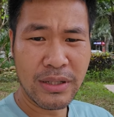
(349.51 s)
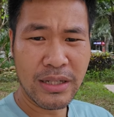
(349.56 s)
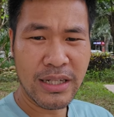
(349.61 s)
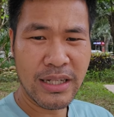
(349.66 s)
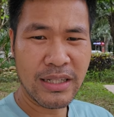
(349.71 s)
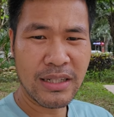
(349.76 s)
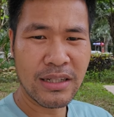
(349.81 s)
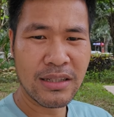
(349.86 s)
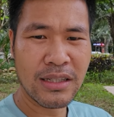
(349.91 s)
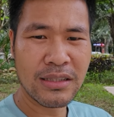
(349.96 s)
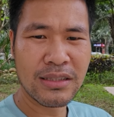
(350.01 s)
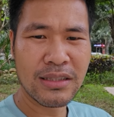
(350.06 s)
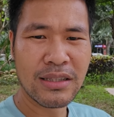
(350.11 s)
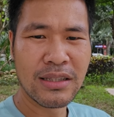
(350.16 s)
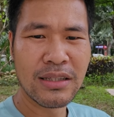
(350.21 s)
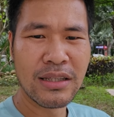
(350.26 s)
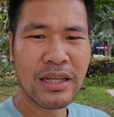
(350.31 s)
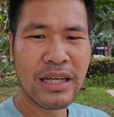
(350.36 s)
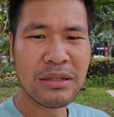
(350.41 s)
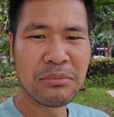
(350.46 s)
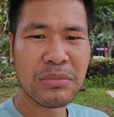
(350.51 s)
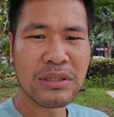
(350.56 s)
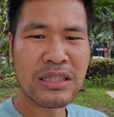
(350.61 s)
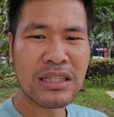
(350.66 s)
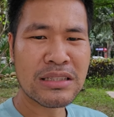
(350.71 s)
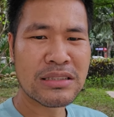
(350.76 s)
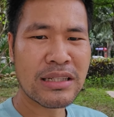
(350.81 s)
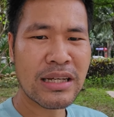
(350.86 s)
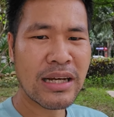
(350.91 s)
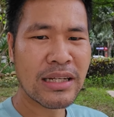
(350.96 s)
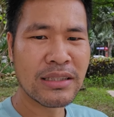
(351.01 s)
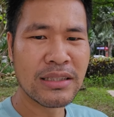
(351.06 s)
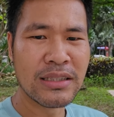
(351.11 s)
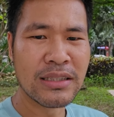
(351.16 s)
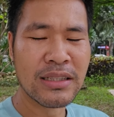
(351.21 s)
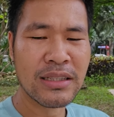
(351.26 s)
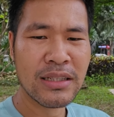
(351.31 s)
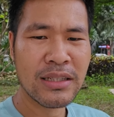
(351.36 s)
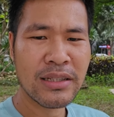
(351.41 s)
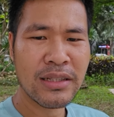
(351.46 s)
hay là đất nền mà tăng giá thì